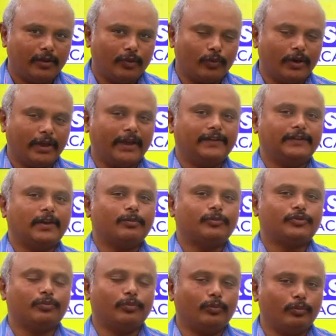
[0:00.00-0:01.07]
உங்களுக்கு
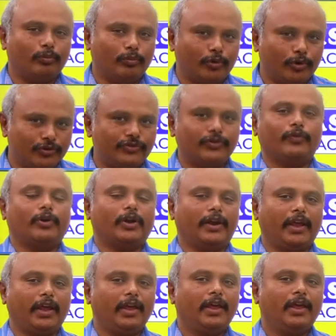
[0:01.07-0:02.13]
எக்ஸாம்ஸ் முடிஞ்ச
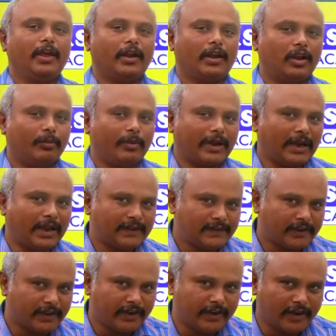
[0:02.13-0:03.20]
உடனே நம்ம
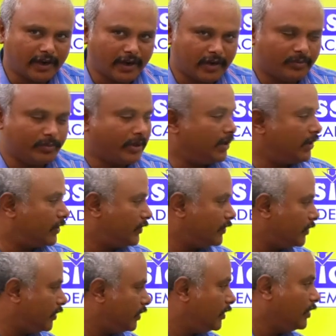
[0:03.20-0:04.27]
கிளாசிக் நீட் அகாடமியிலேருந்து